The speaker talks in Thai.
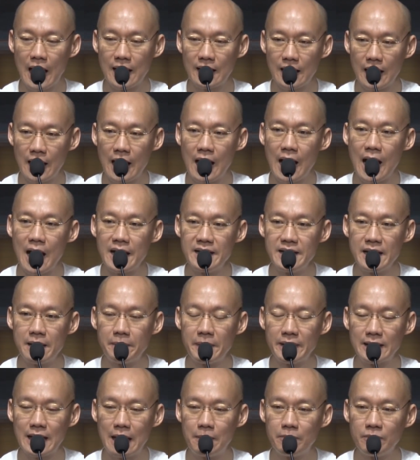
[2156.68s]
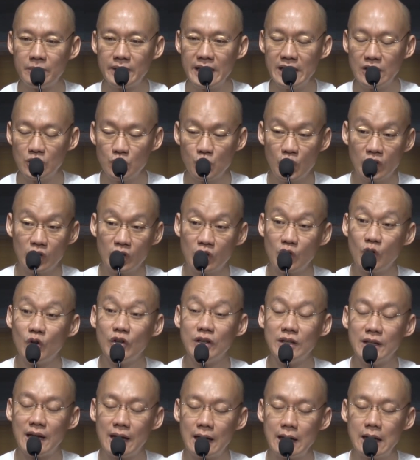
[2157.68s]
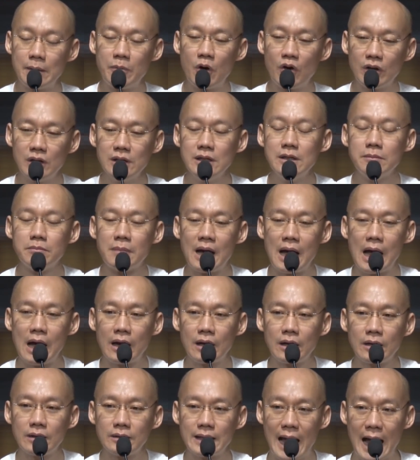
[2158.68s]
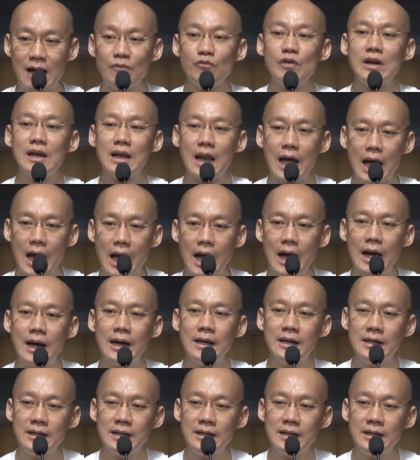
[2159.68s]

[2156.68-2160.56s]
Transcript: ทานอาหารเนี่ยไปทำกิจส่วนตนนะแล้วพอขึ้นมาก็ตามเวลา